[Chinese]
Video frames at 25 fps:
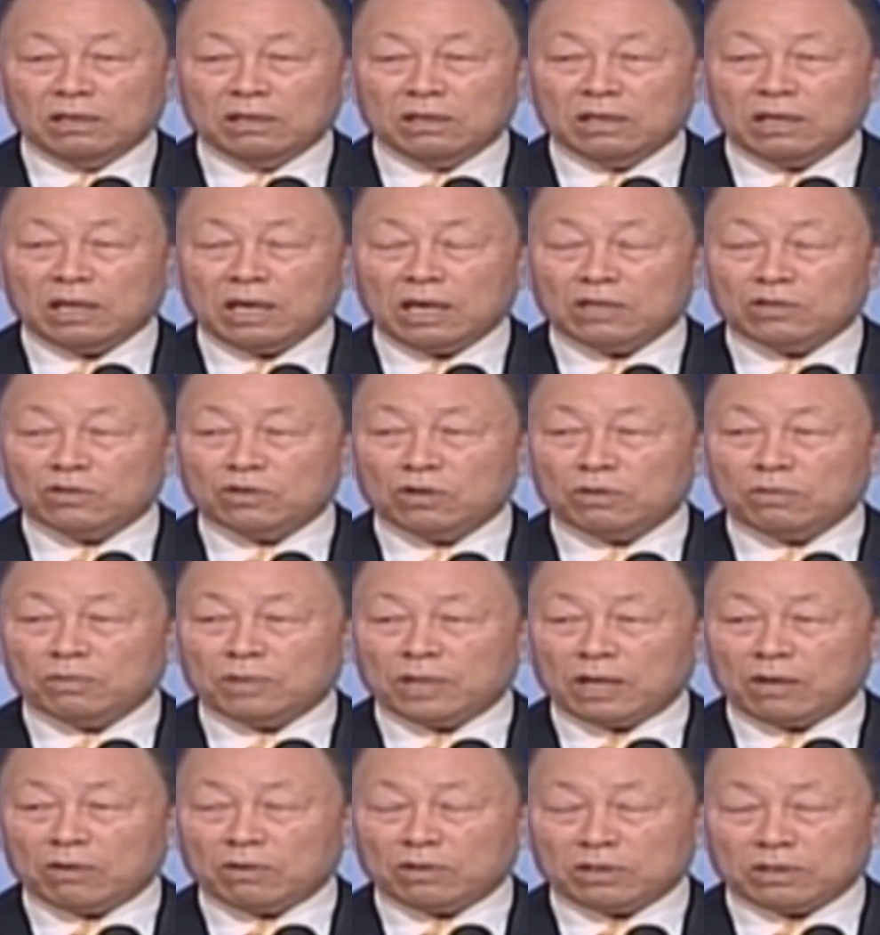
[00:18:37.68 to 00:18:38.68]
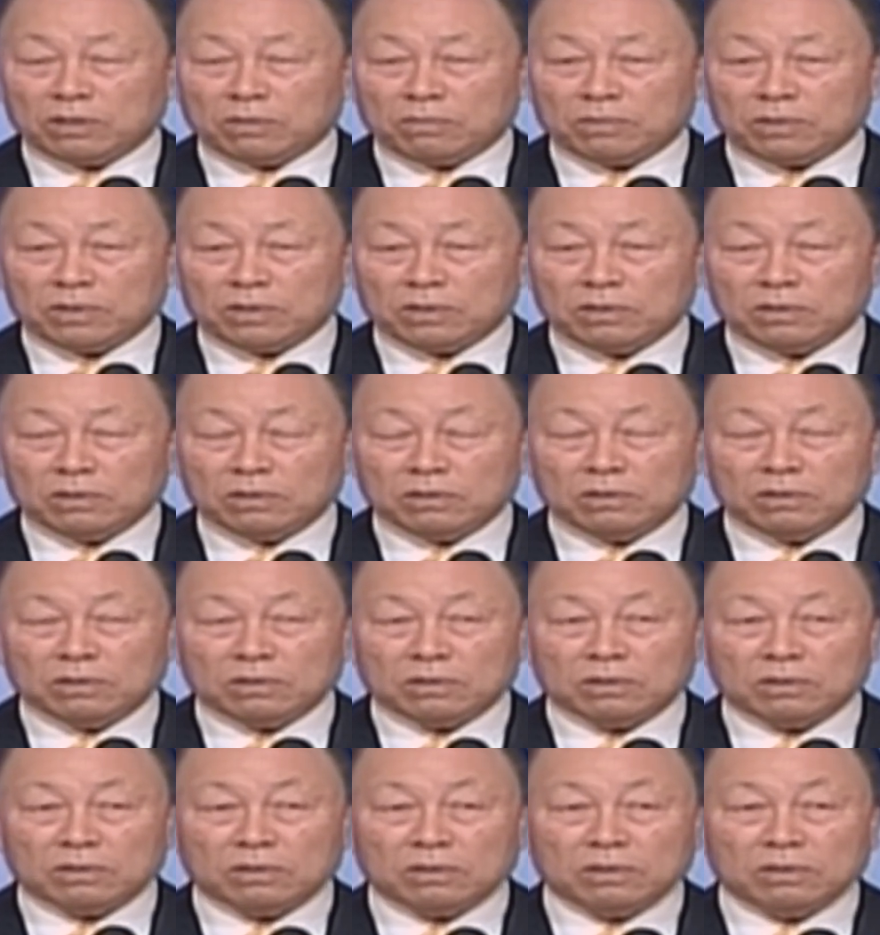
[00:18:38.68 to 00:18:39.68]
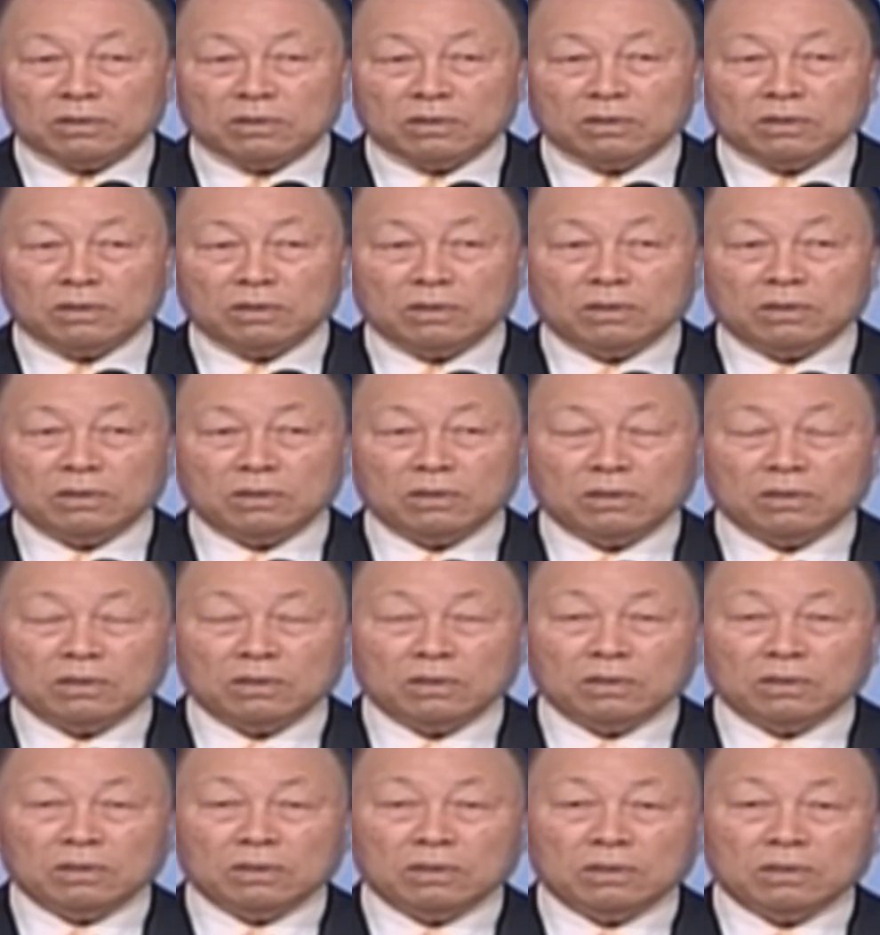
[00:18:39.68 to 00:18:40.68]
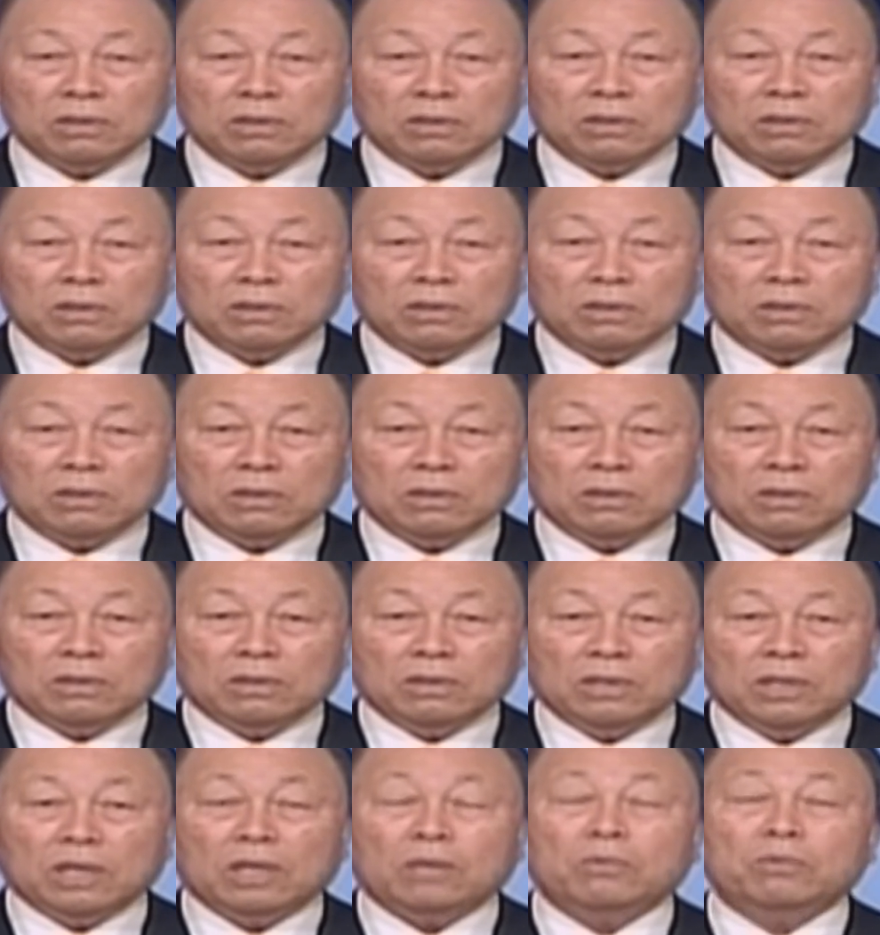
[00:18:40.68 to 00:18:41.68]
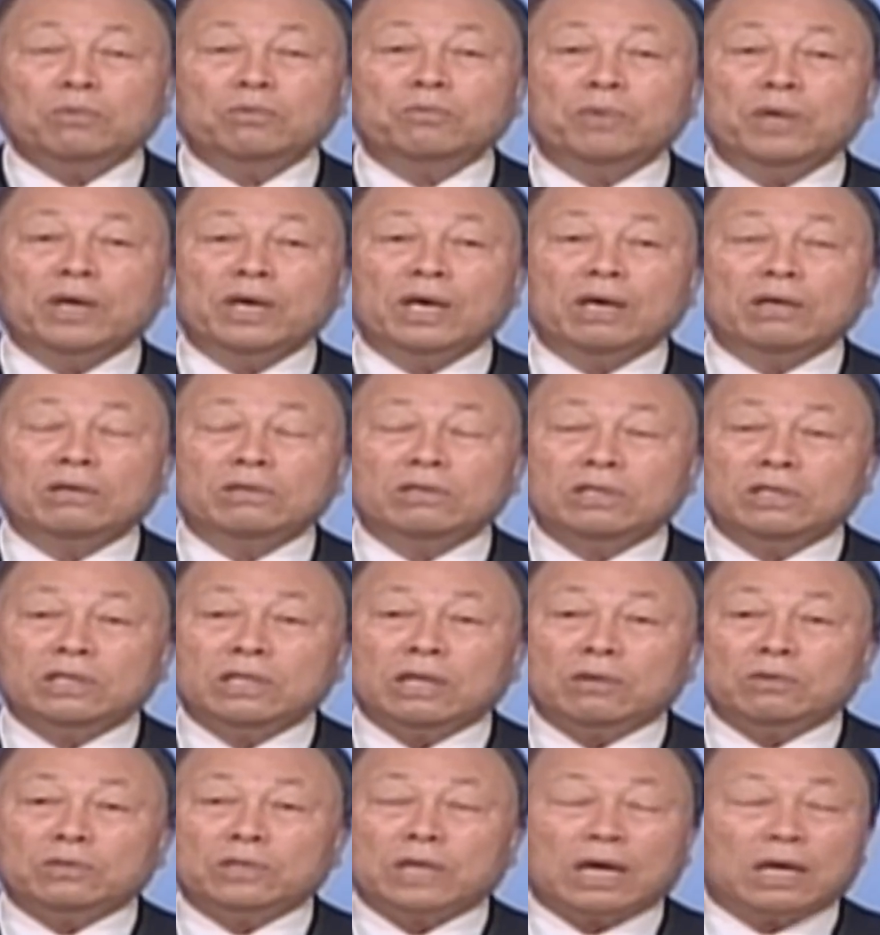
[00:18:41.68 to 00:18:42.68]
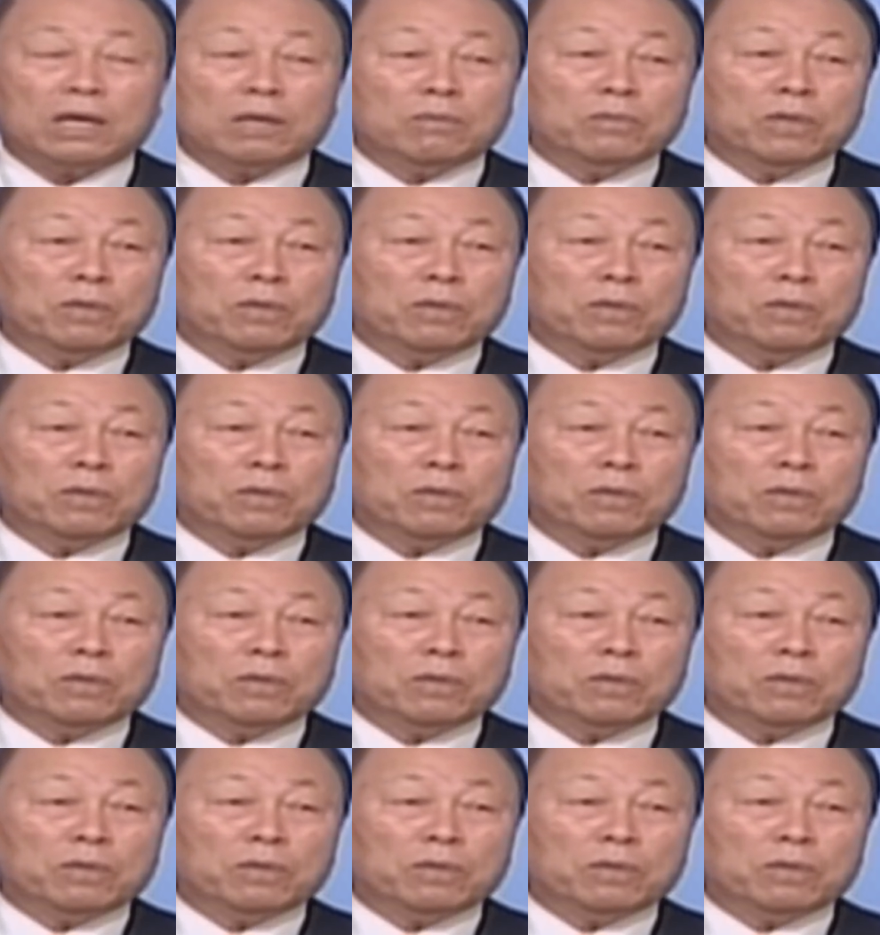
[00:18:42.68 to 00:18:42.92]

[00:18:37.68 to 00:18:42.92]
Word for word: 他们说自己是牧师、长老、权势执事，结果。